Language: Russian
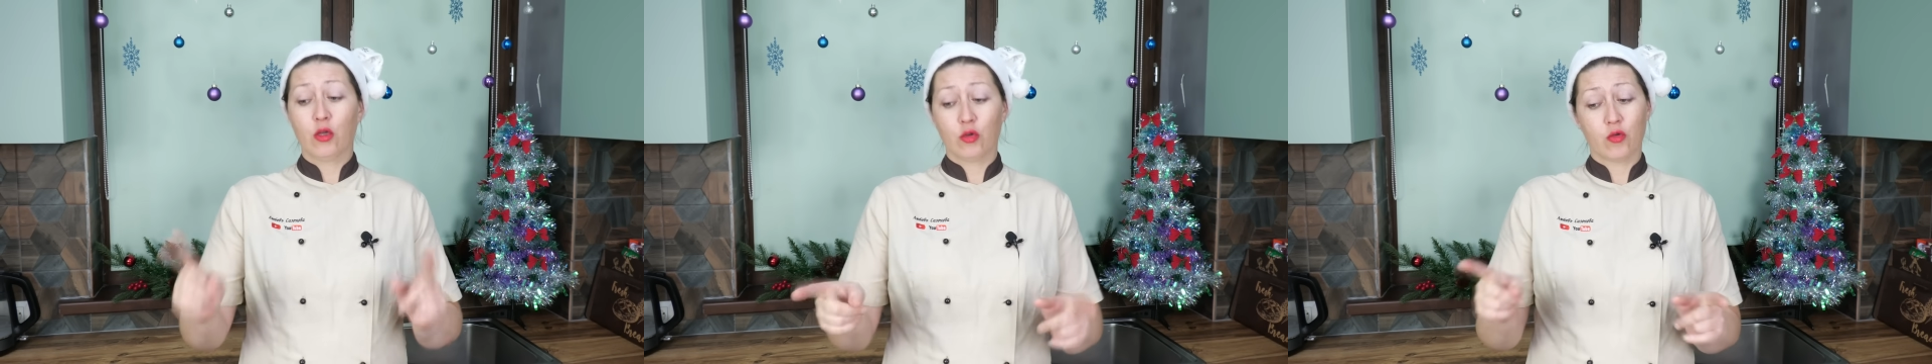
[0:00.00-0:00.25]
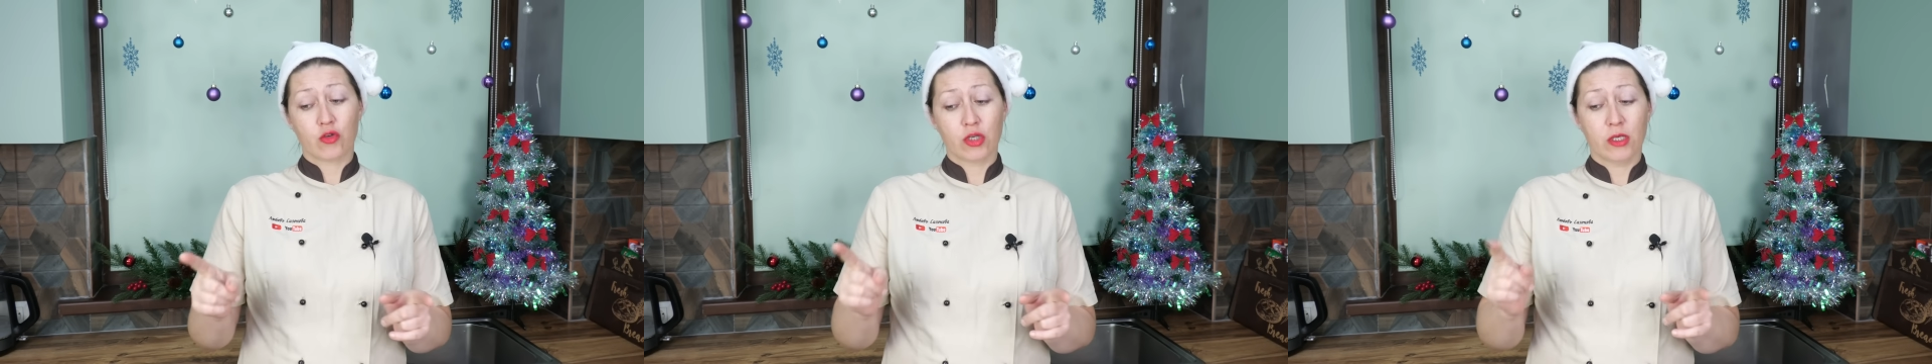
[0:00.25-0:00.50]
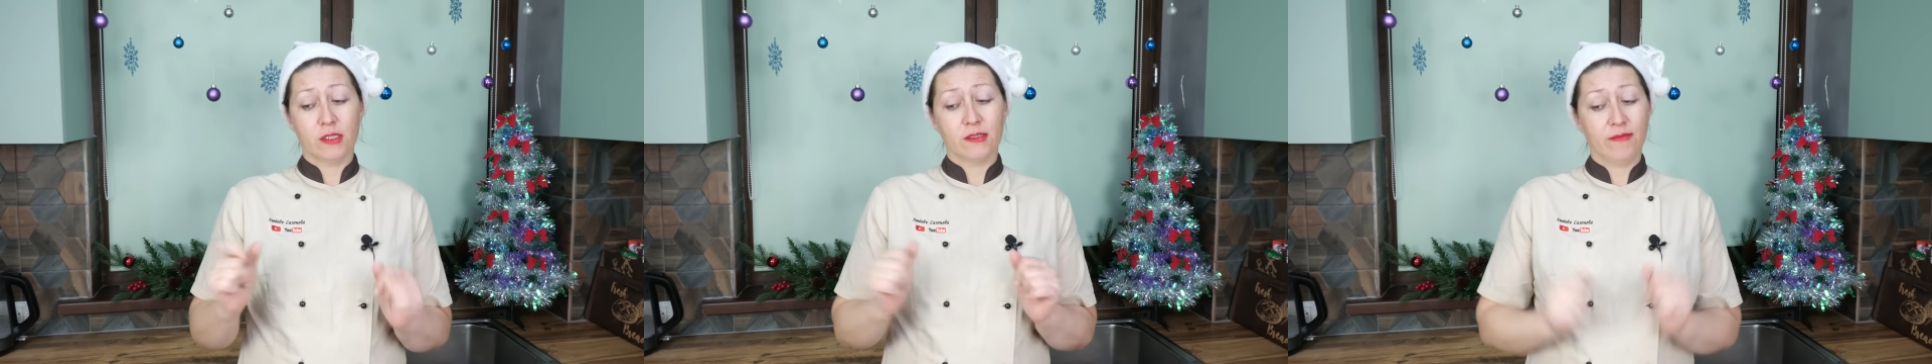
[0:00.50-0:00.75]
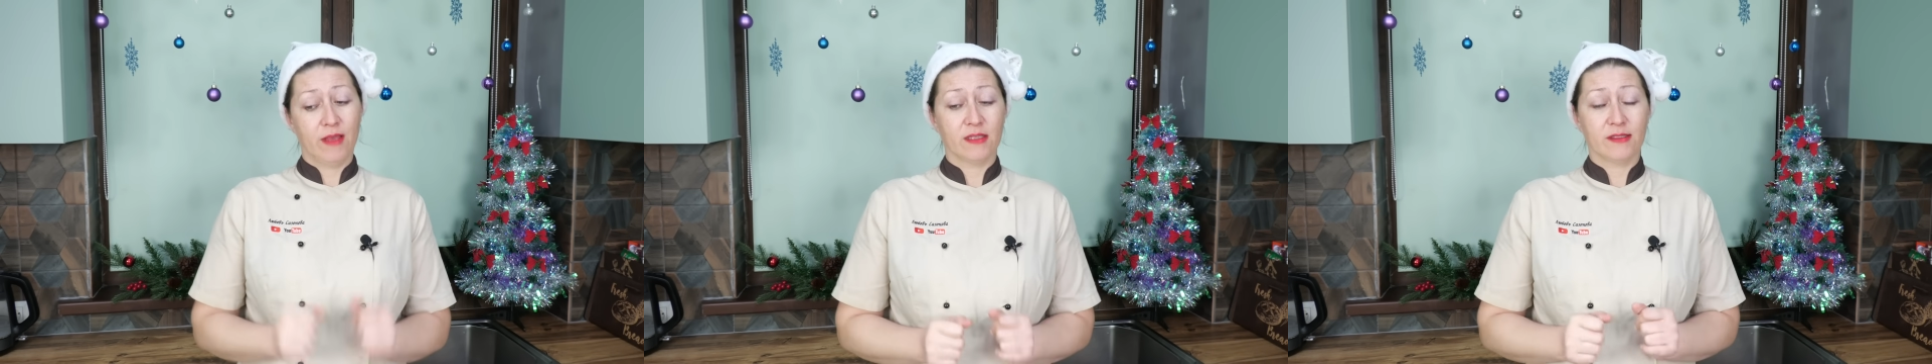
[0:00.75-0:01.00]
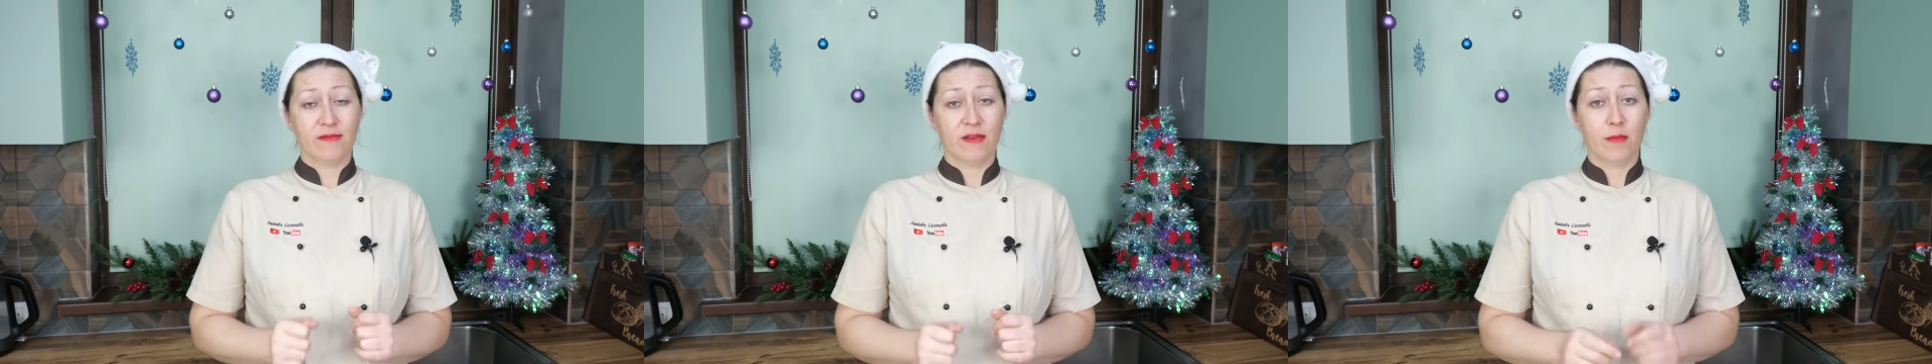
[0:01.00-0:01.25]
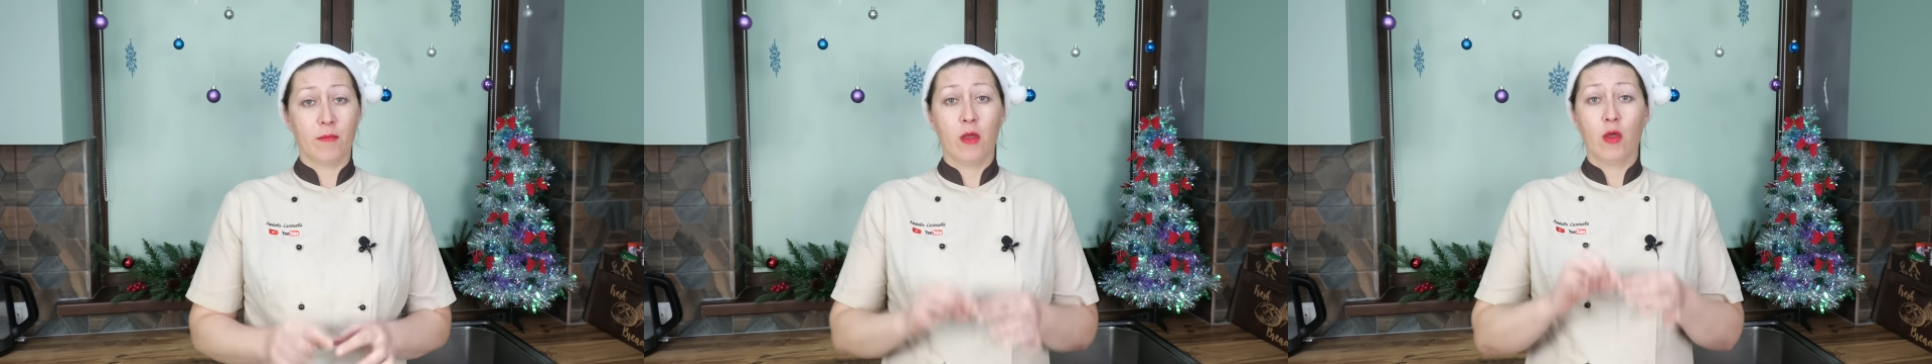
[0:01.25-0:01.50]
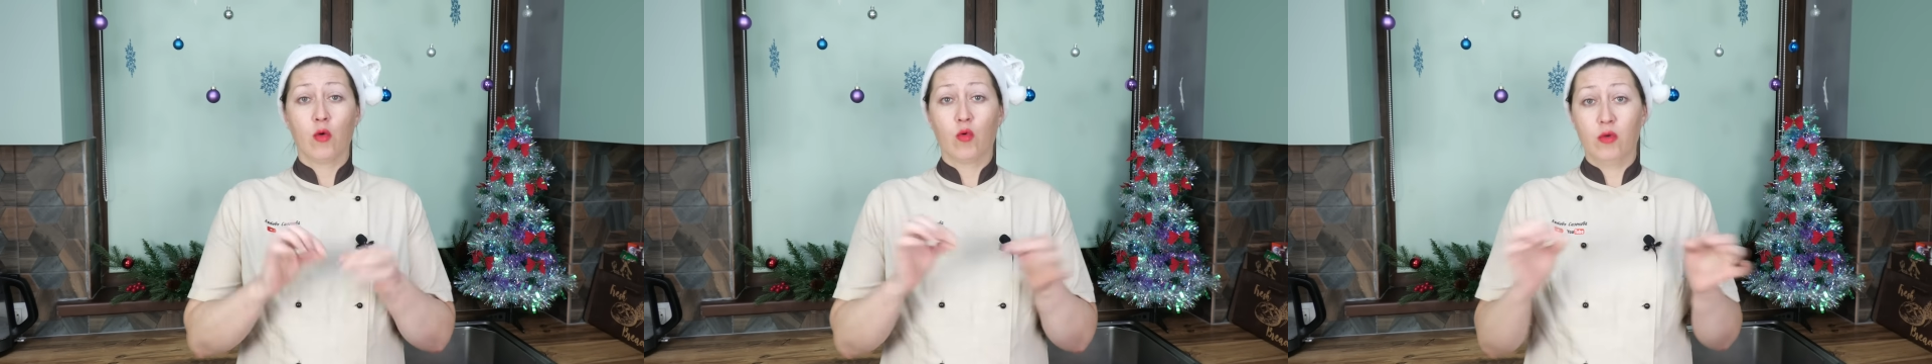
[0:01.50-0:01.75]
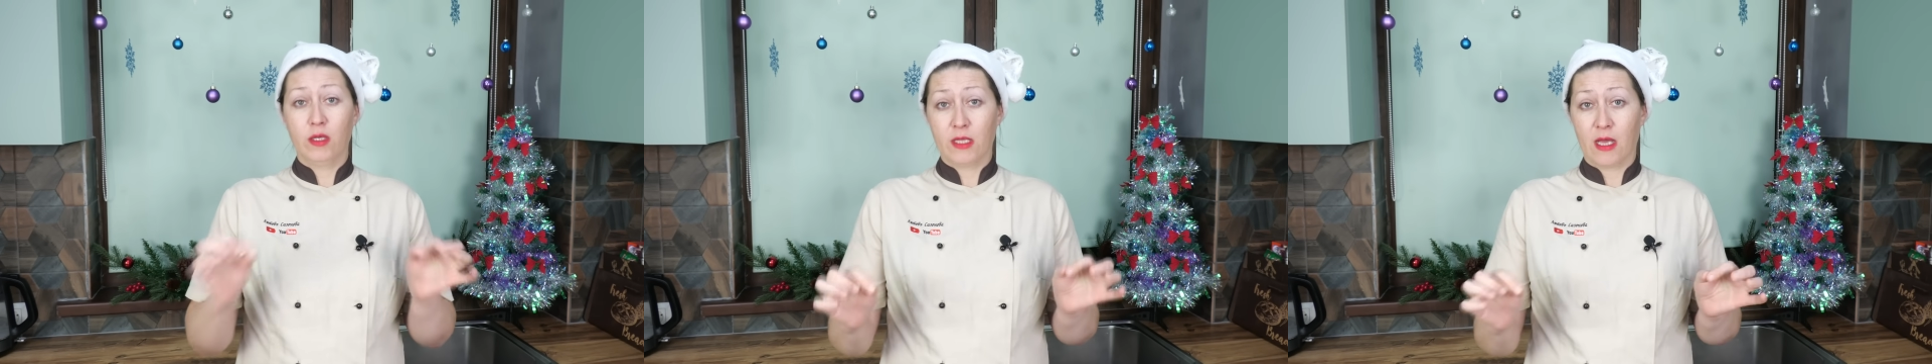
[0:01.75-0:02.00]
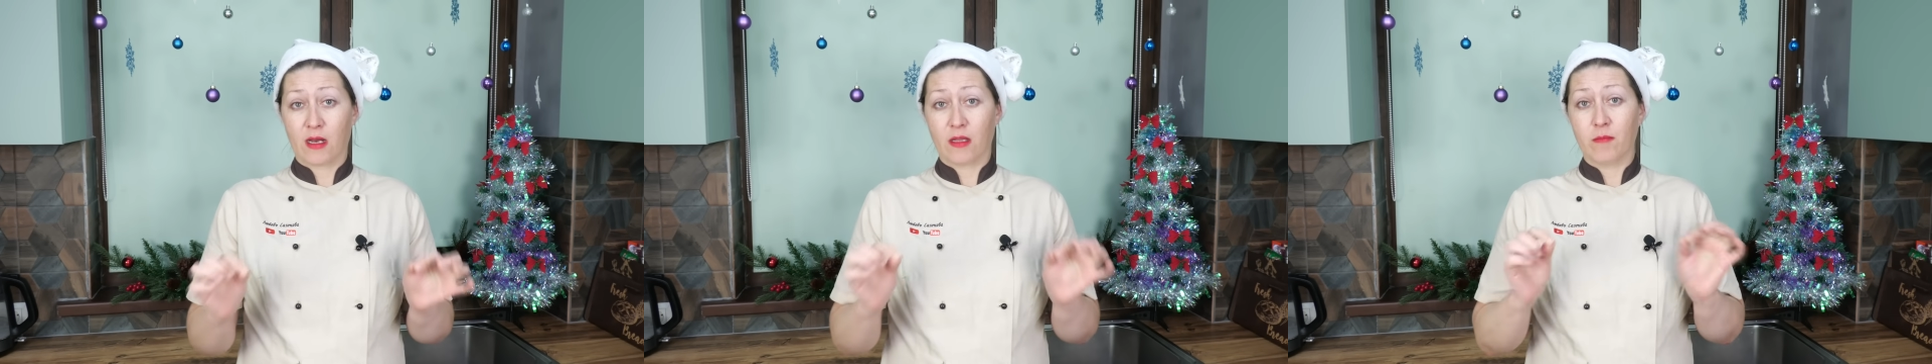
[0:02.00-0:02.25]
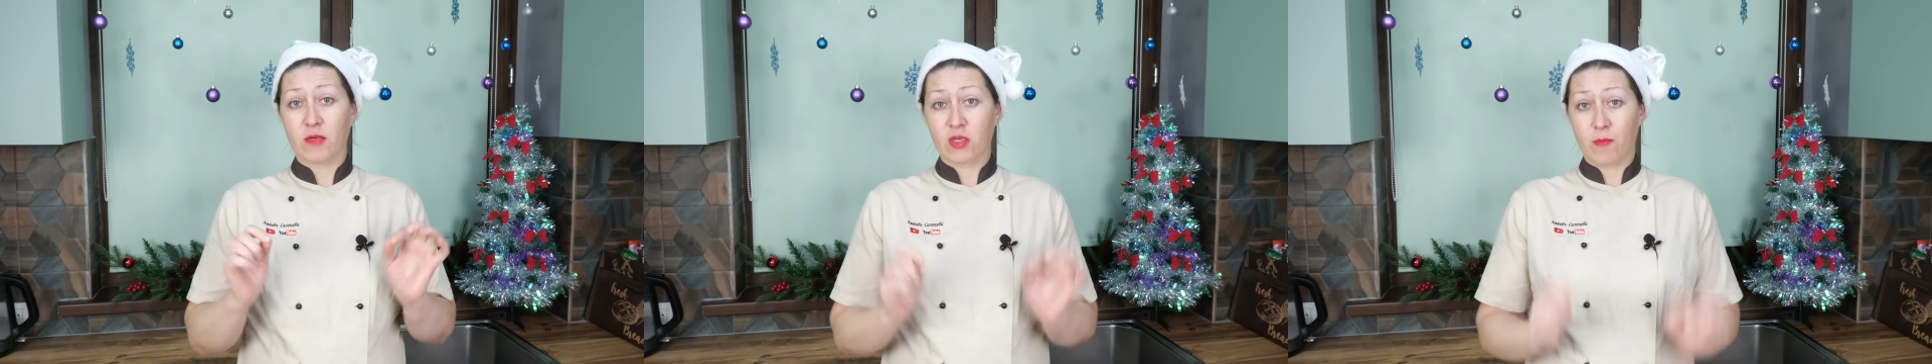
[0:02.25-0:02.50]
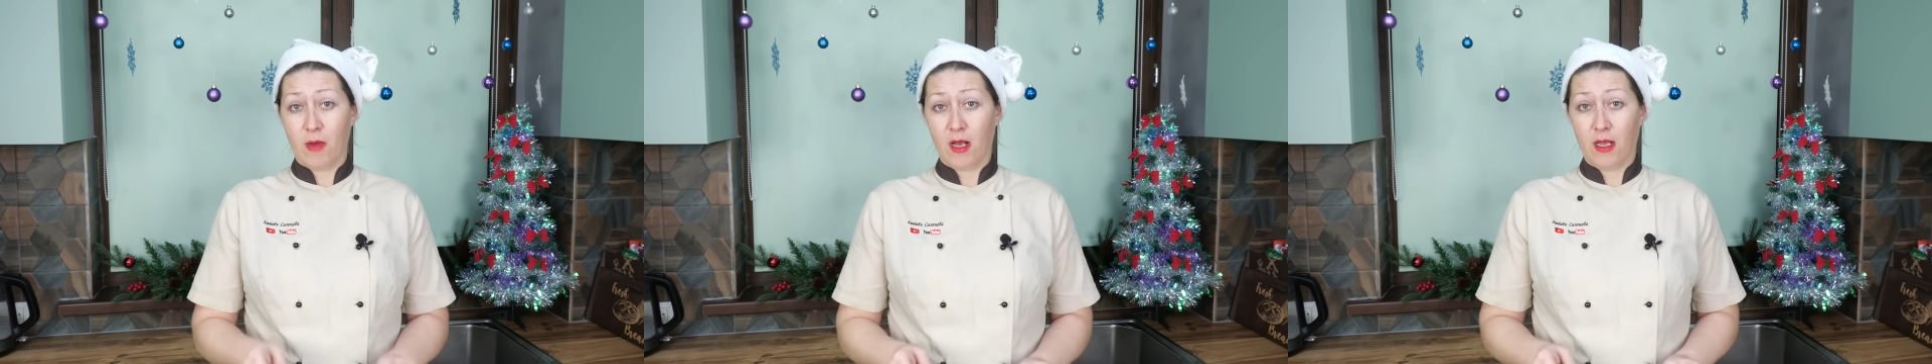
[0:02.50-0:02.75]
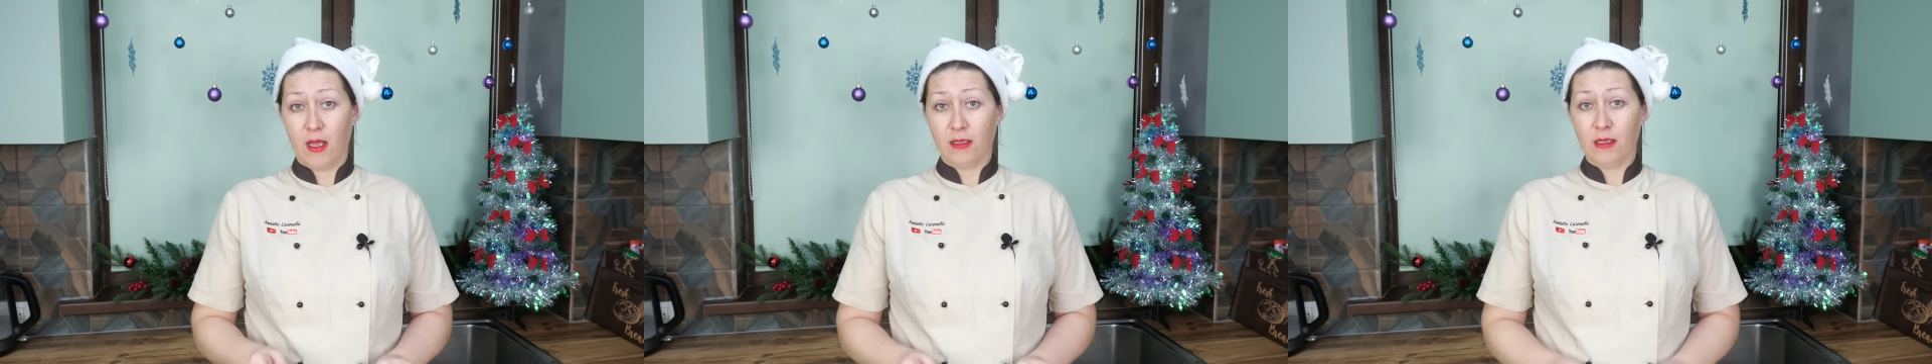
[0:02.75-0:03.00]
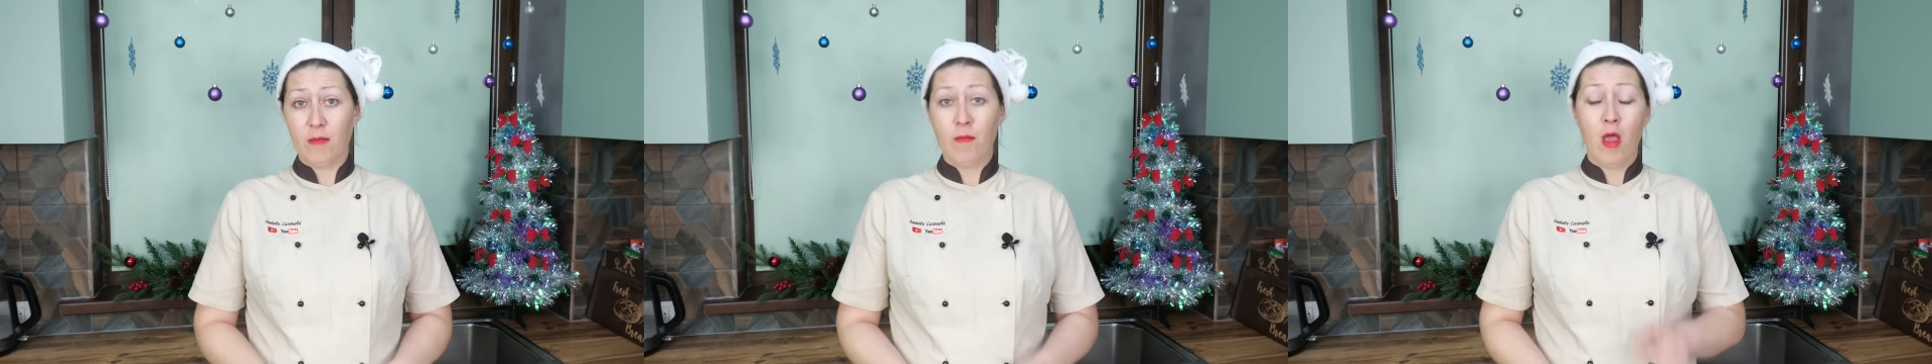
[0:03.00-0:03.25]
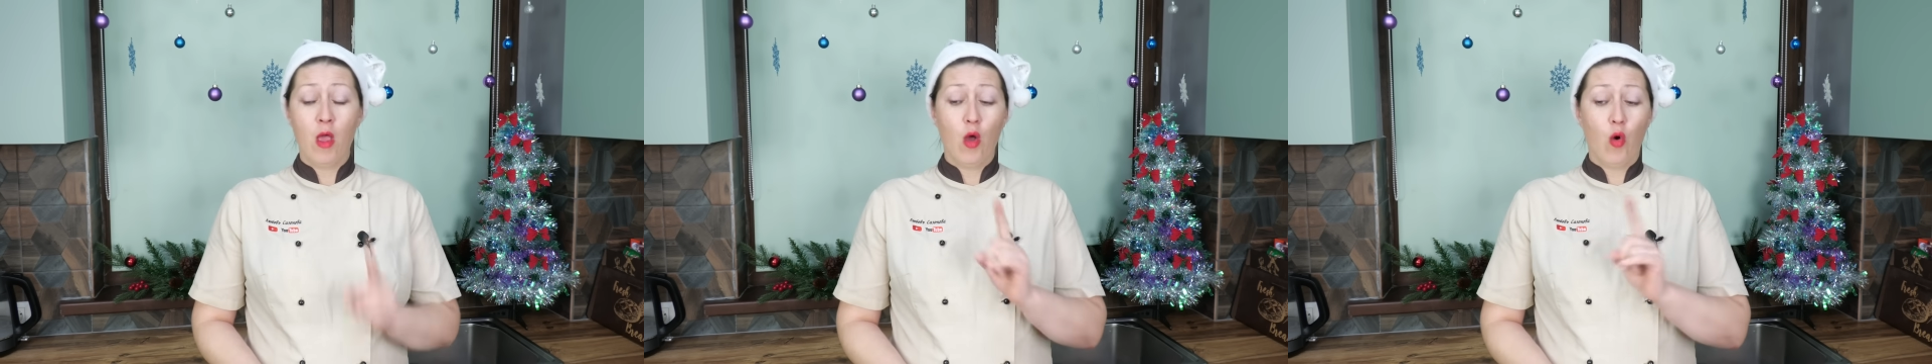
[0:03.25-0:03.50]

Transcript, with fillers: Ножки связываем кулинарным шпагатом.